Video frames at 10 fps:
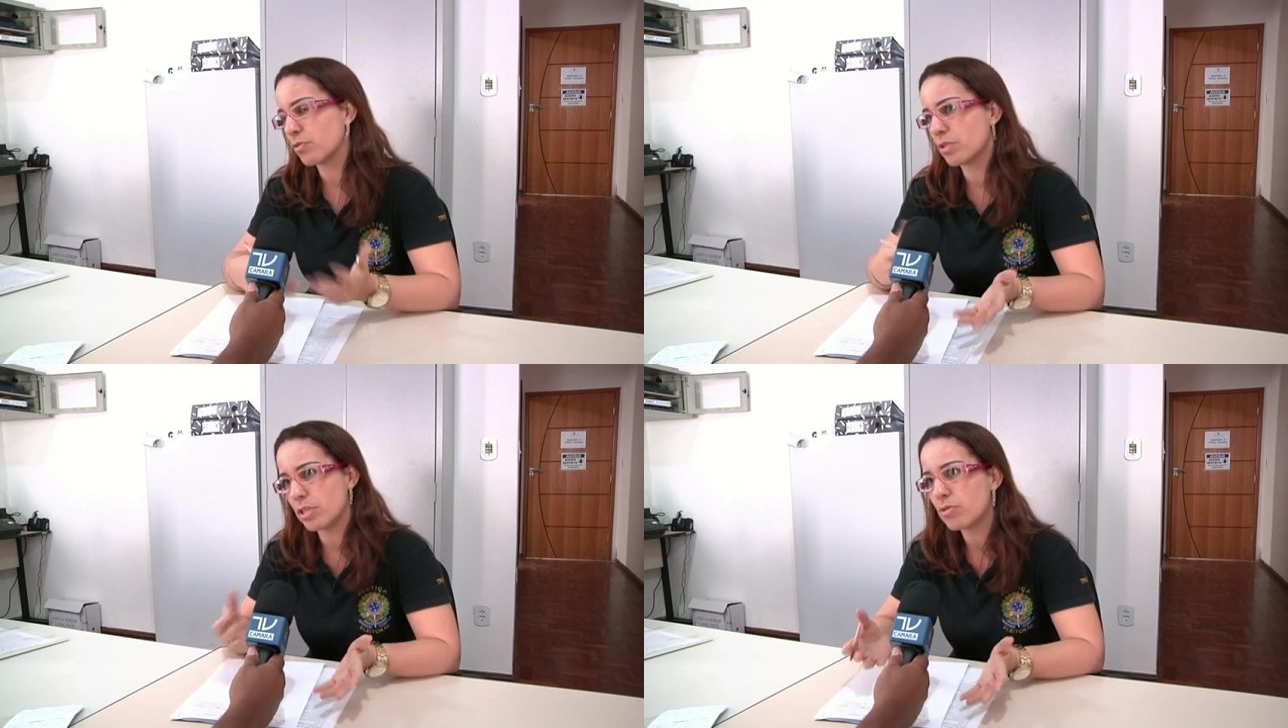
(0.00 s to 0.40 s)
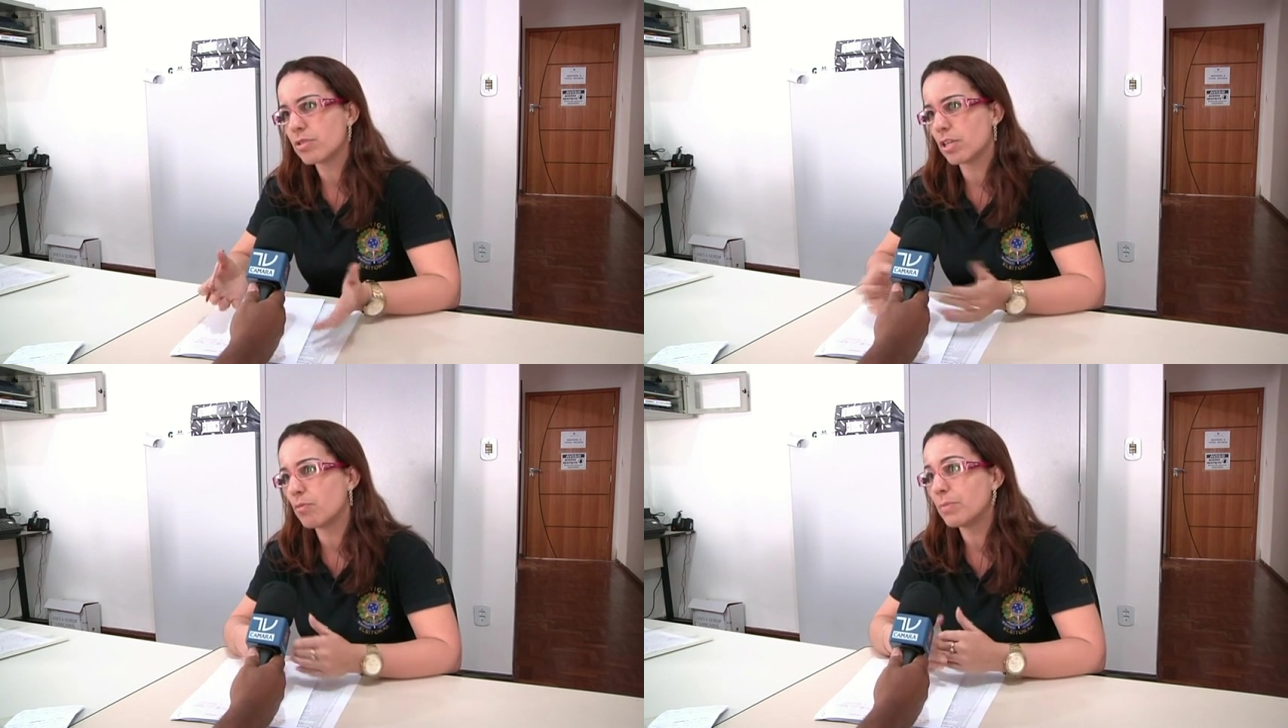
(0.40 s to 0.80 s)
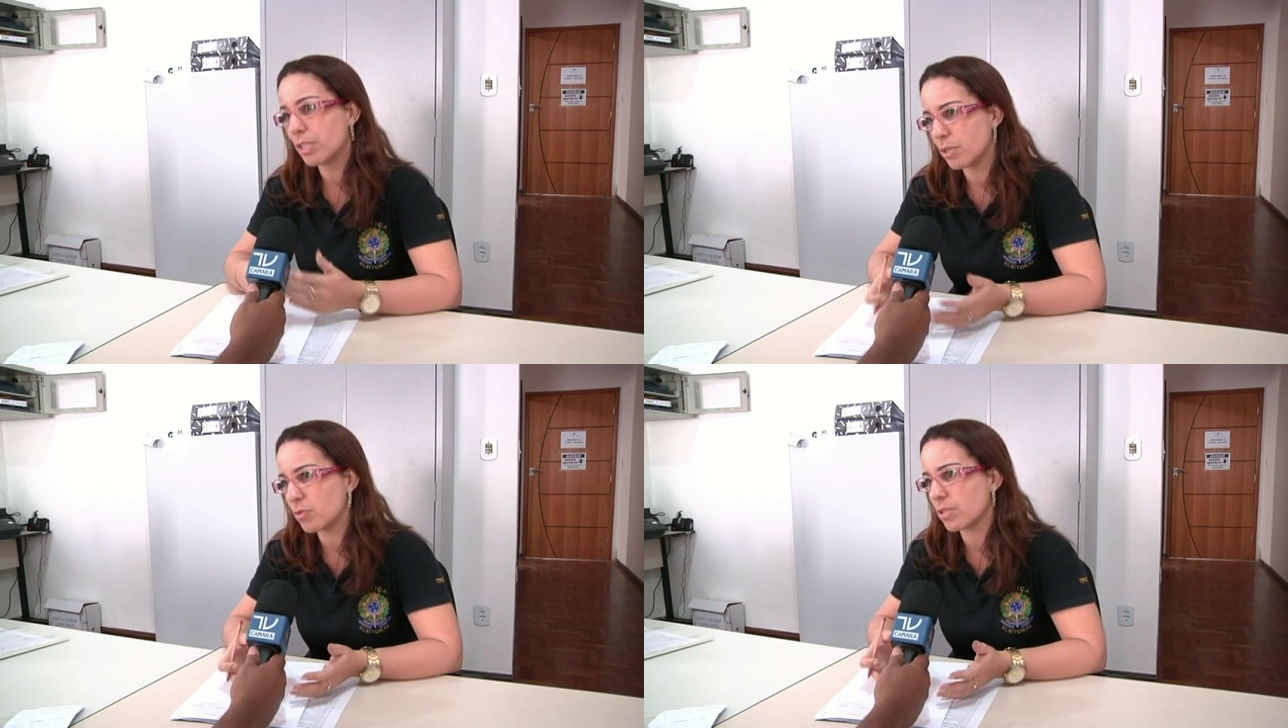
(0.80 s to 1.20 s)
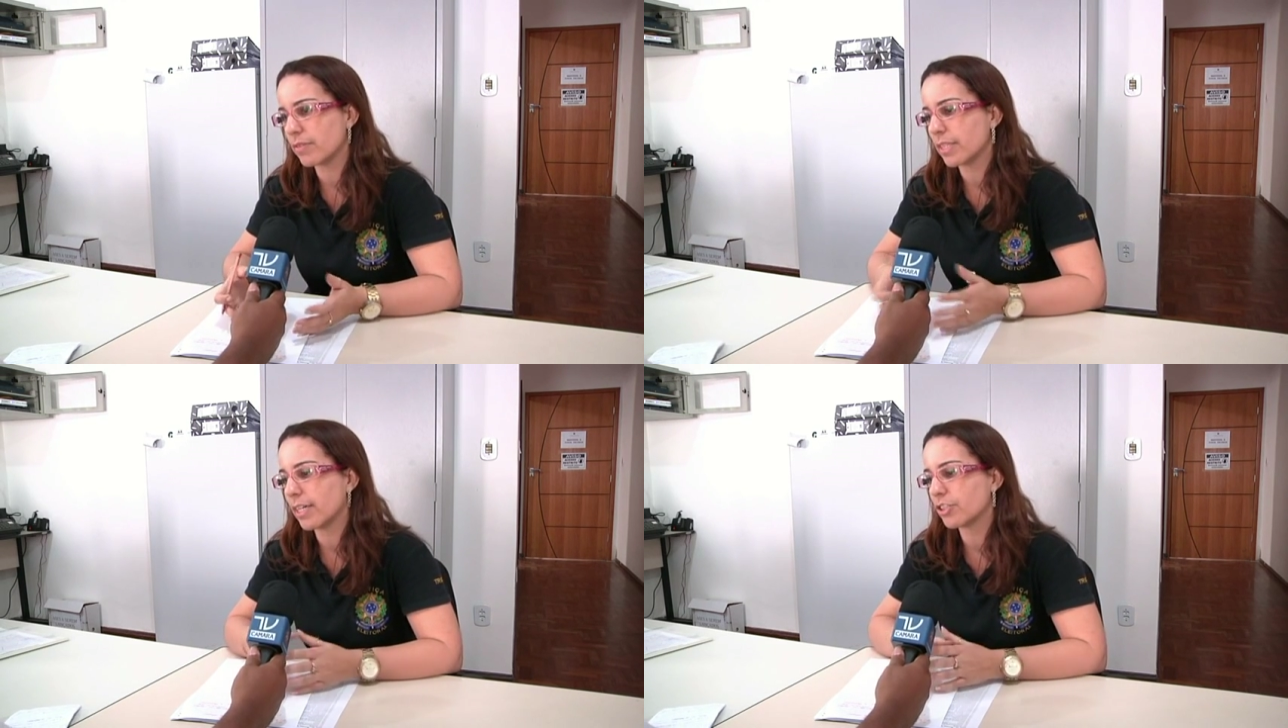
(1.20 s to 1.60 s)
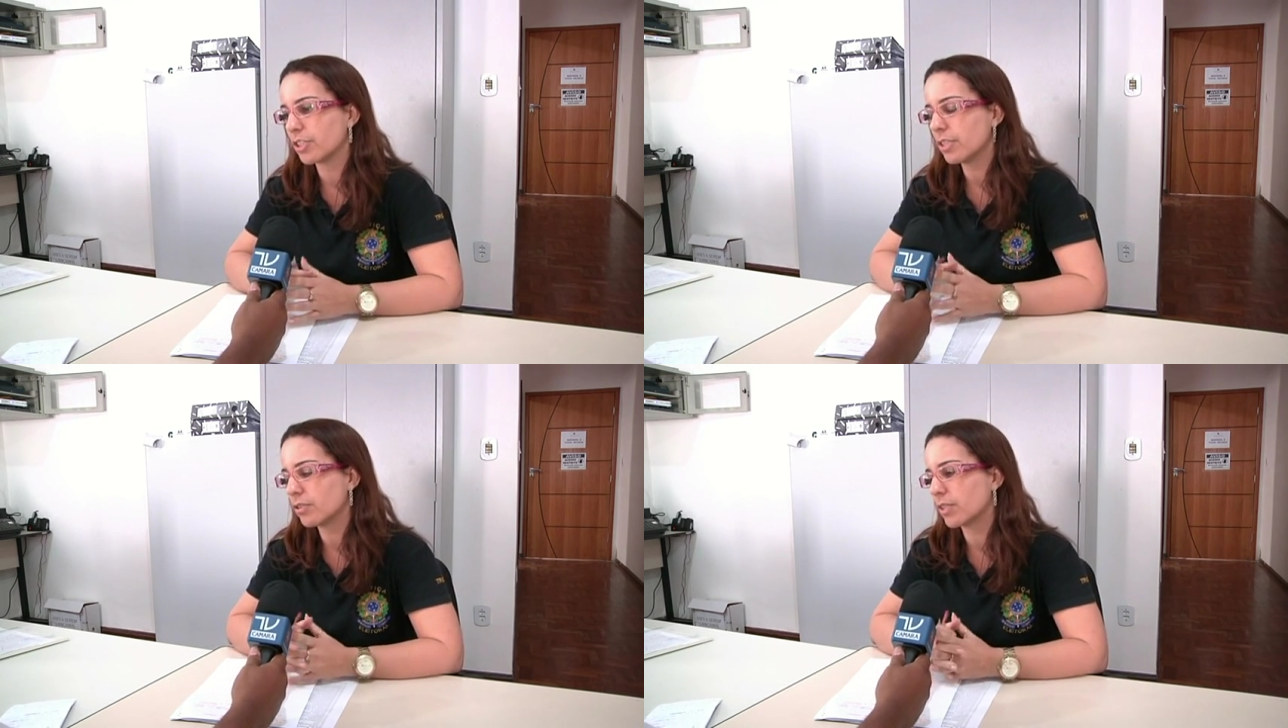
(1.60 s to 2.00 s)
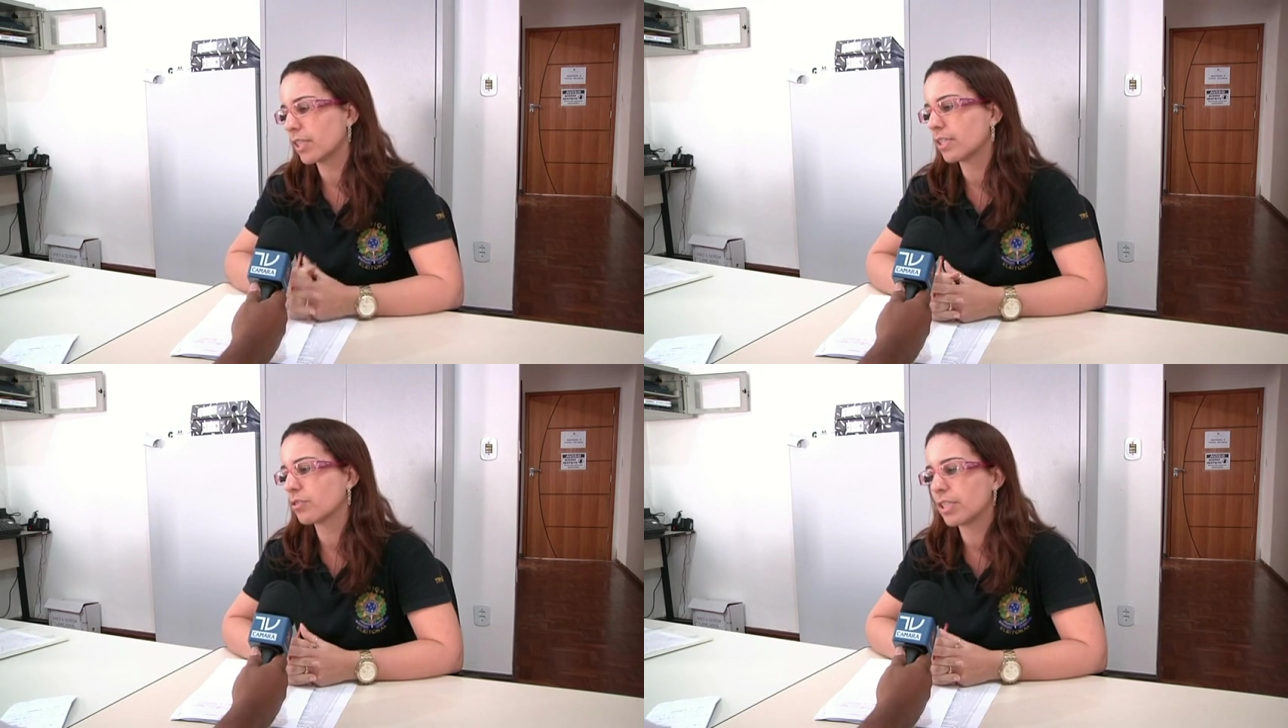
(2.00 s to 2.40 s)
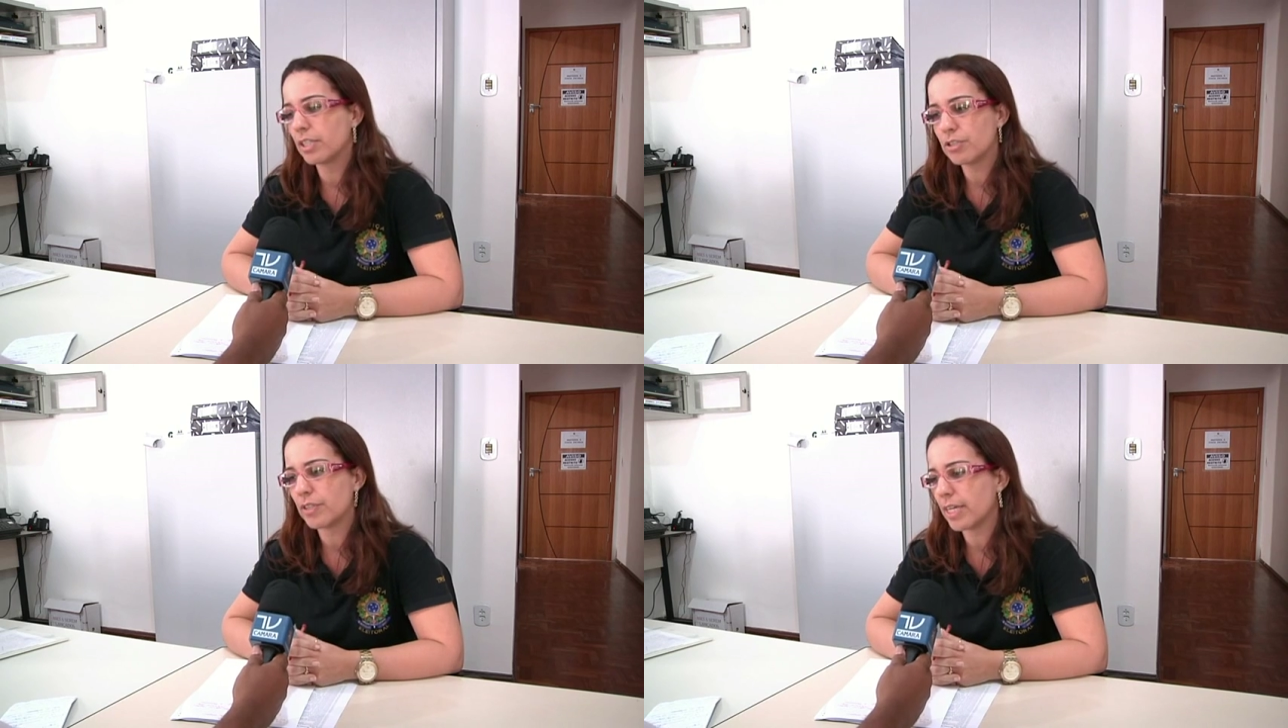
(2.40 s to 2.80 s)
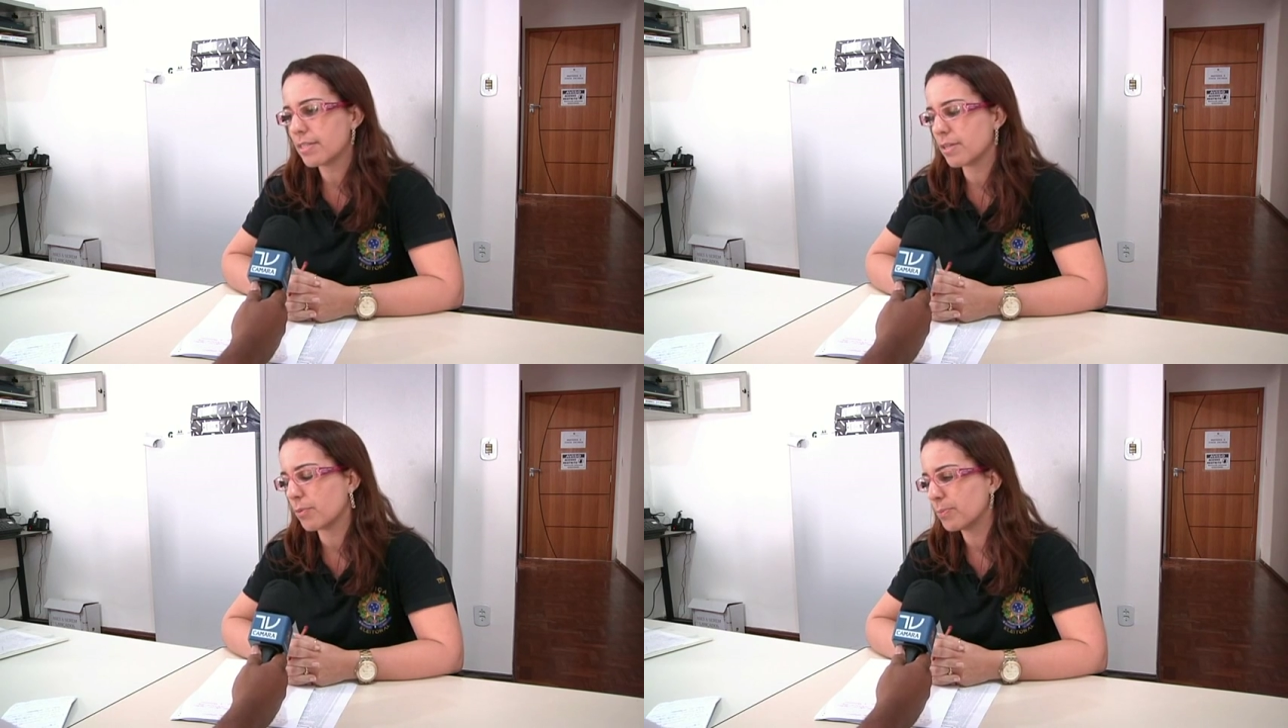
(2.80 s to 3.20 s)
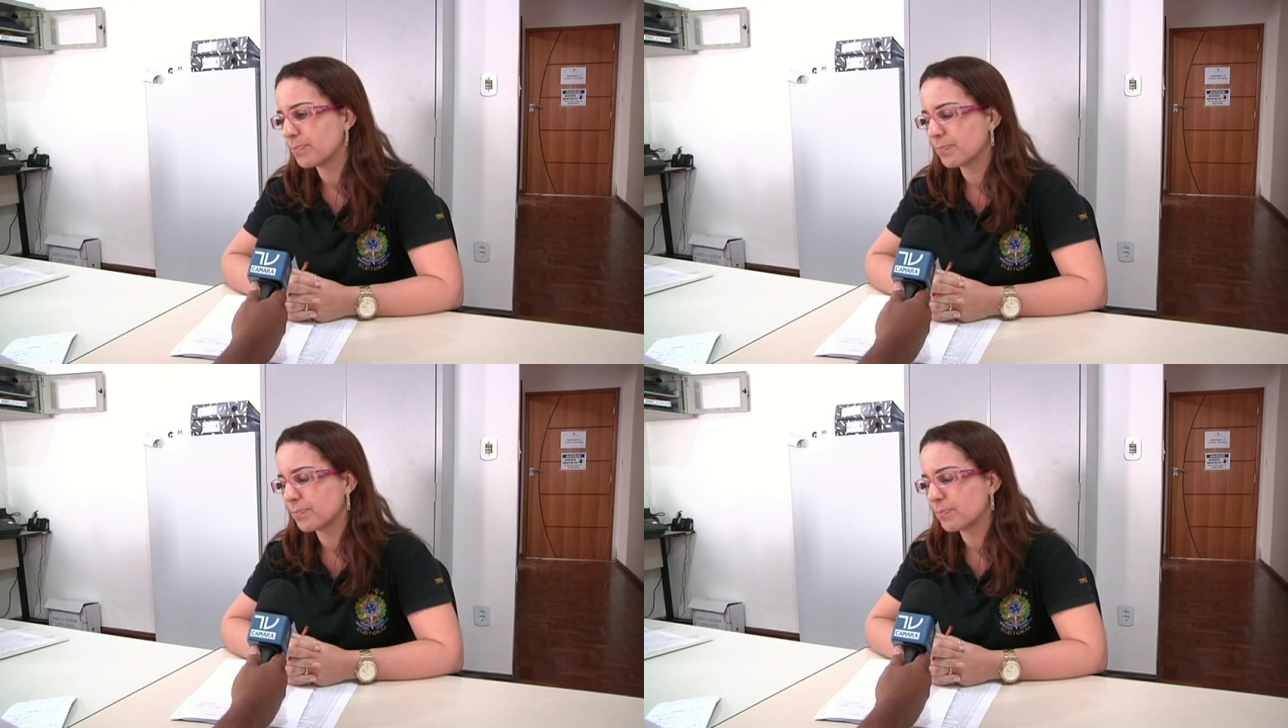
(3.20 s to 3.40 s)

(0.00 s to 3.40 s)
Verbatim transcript: os riscos serão mínimos, na verdade, né? quanto à questão da identificação.